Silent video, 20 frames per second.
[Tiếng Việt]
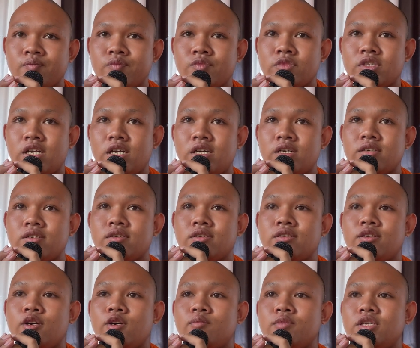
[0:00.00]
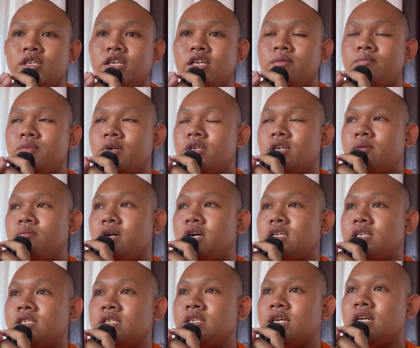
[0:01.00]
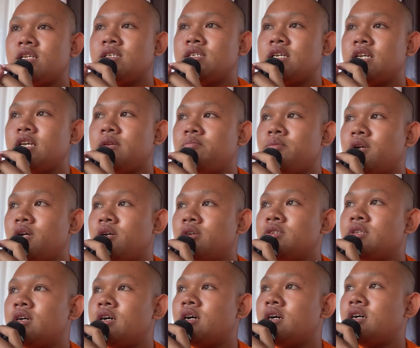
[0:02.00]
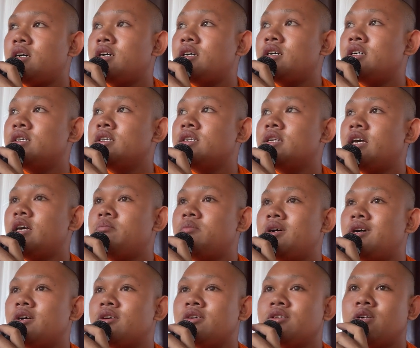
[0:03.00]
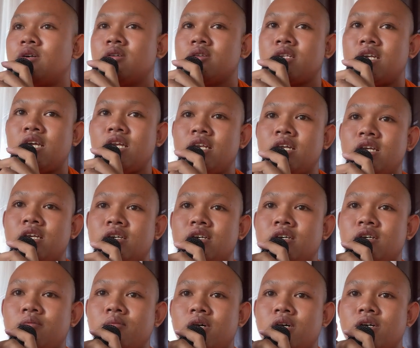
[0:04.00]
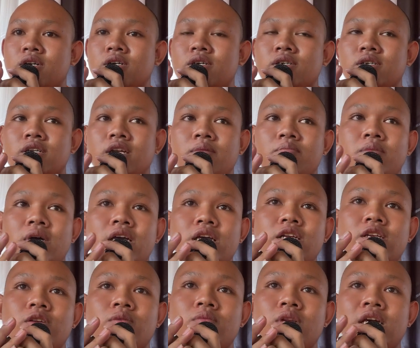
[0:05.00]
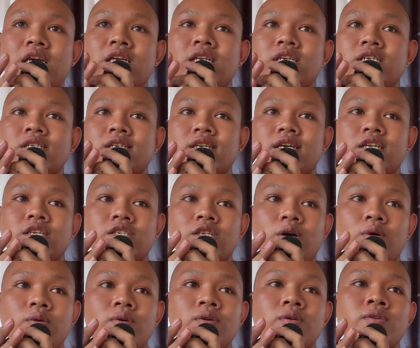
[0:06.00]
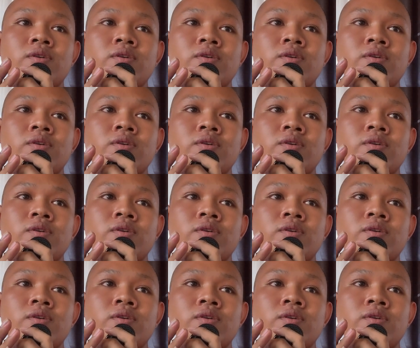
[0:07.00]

nâng nhôm nhiệt bất thập ba sát sấy pro tầng o đại mà nâng tin đấy cứ mò đầm bay rầm lệ nước sấy tục